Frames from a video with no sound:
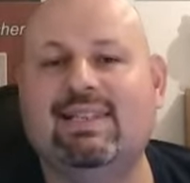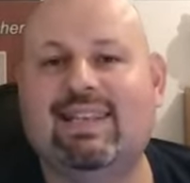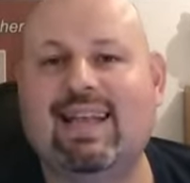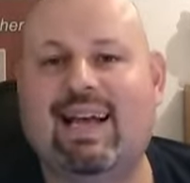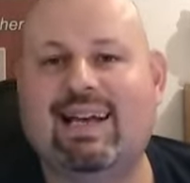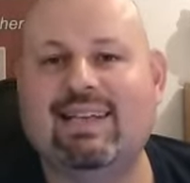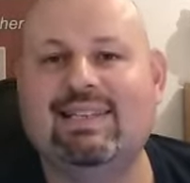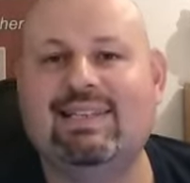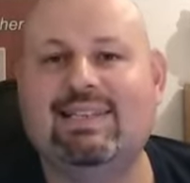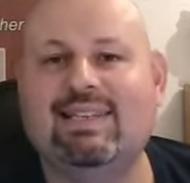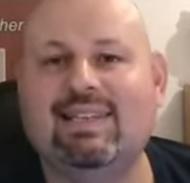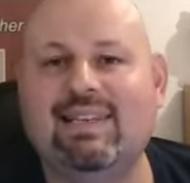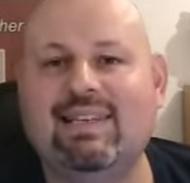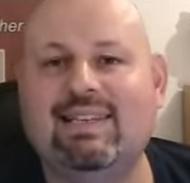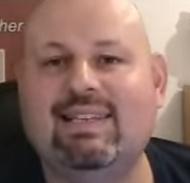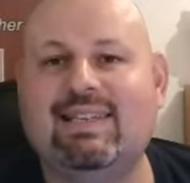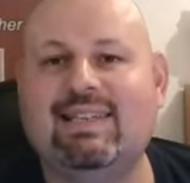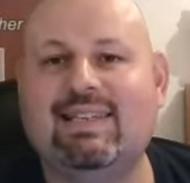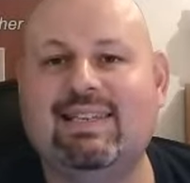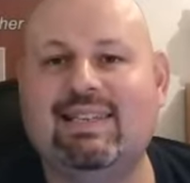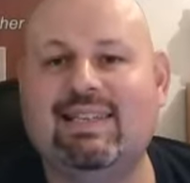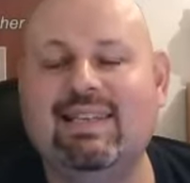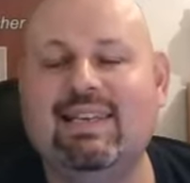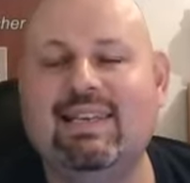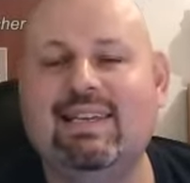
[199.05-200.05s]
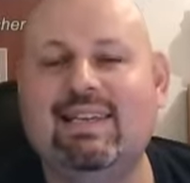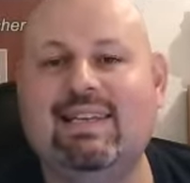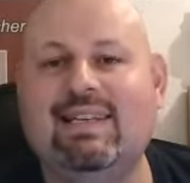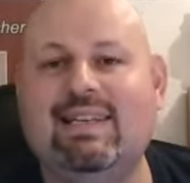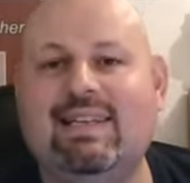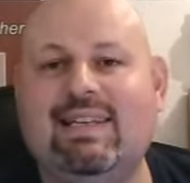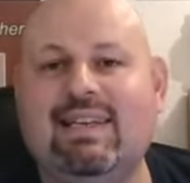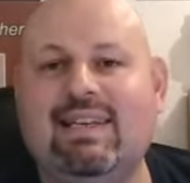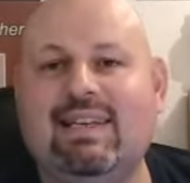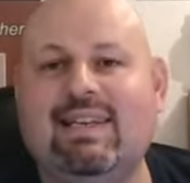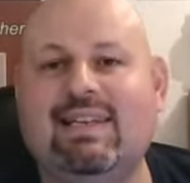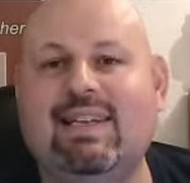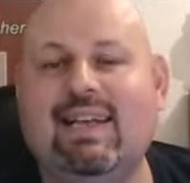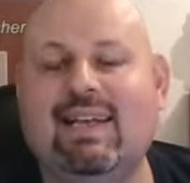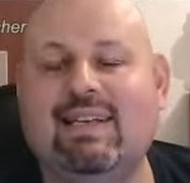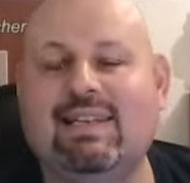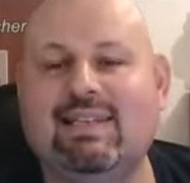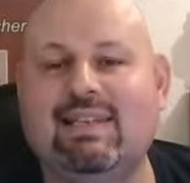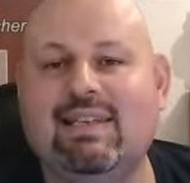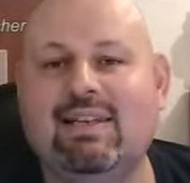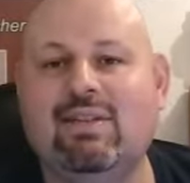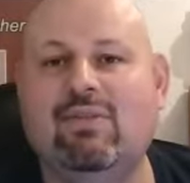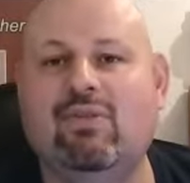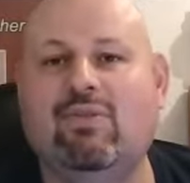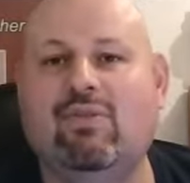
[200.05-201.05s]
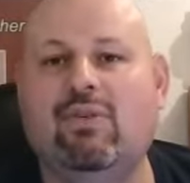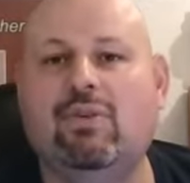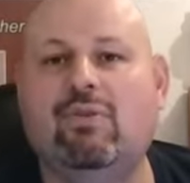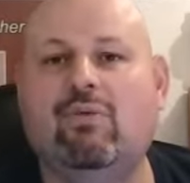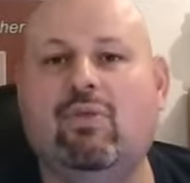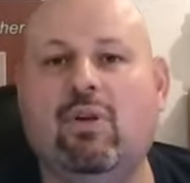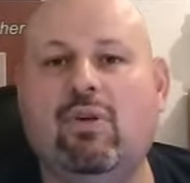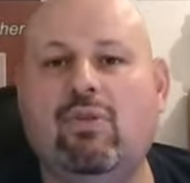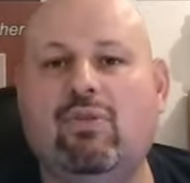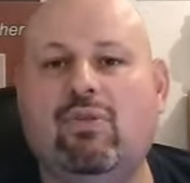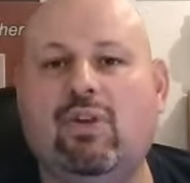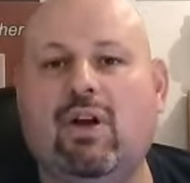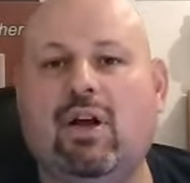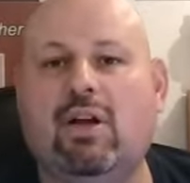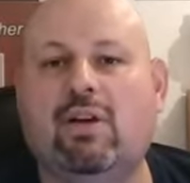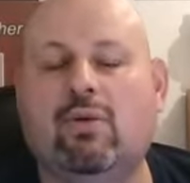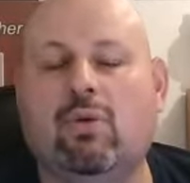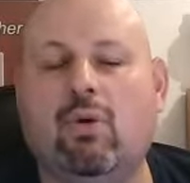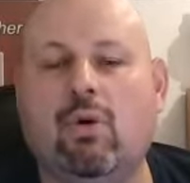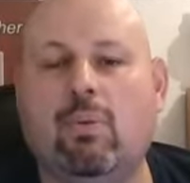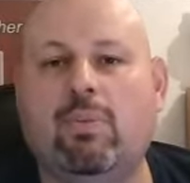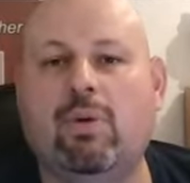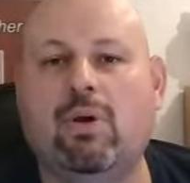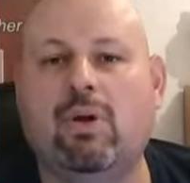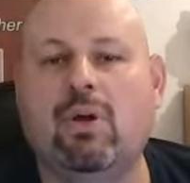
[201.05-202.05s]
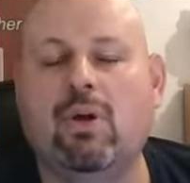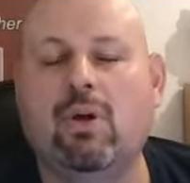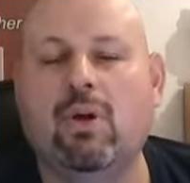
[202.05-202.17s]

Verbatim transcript: Das ist nicht der Sinn von Wolfgang Grupp.